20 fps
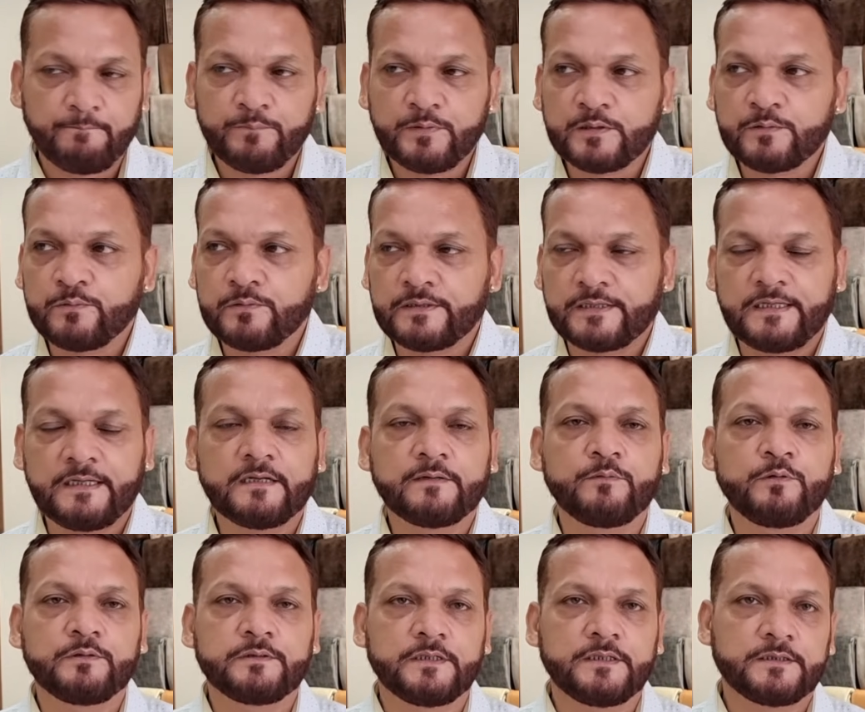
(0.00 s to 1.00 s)
बिल्कुल क्लियर
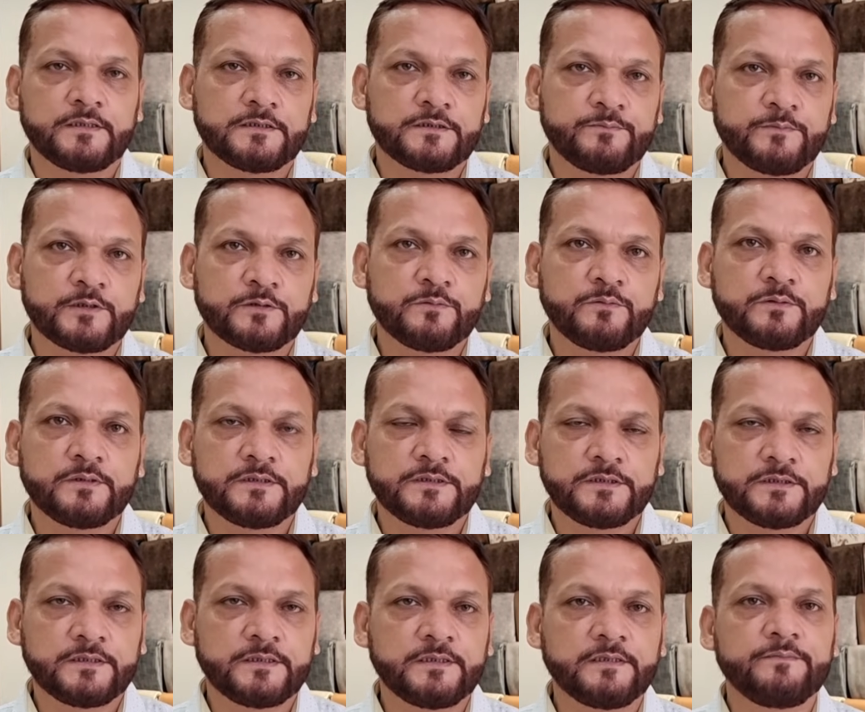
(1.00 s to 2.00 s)
बोलते हैं कस्टमर को कि
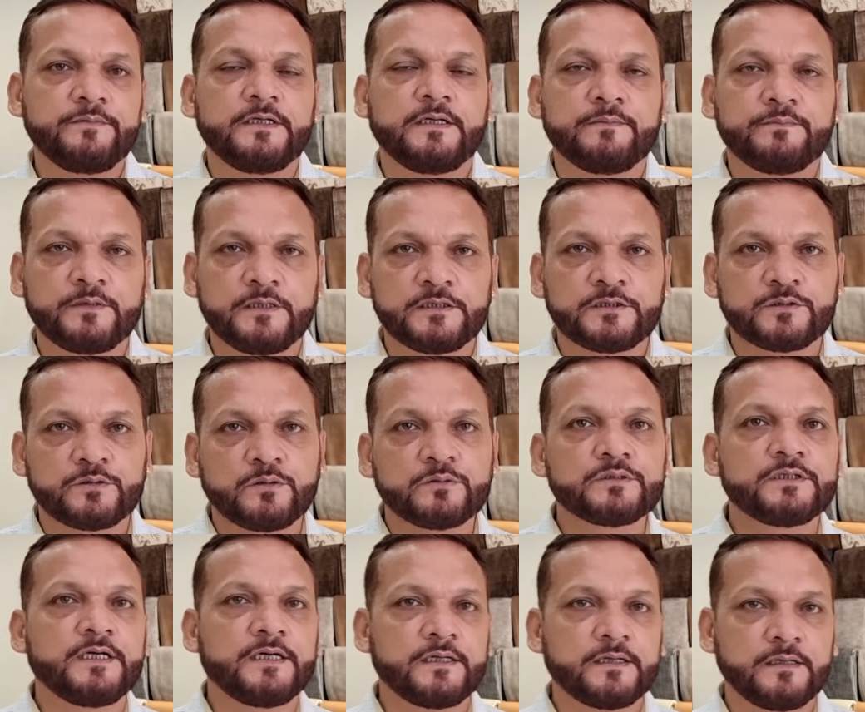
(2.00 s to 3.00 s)
जितना भी आपका स्टॉक
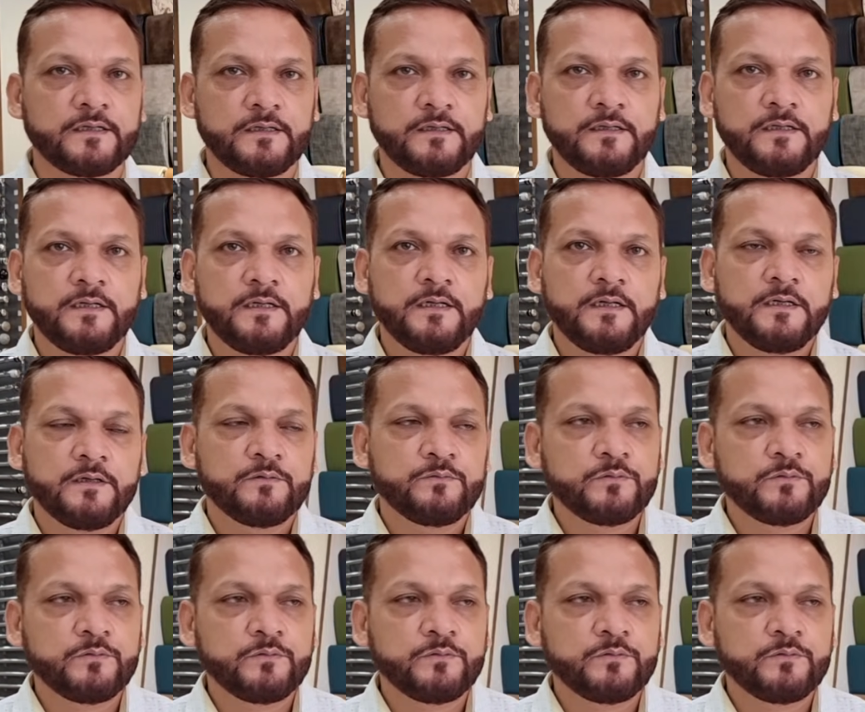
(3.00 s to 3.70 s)
जाएगा हम्म।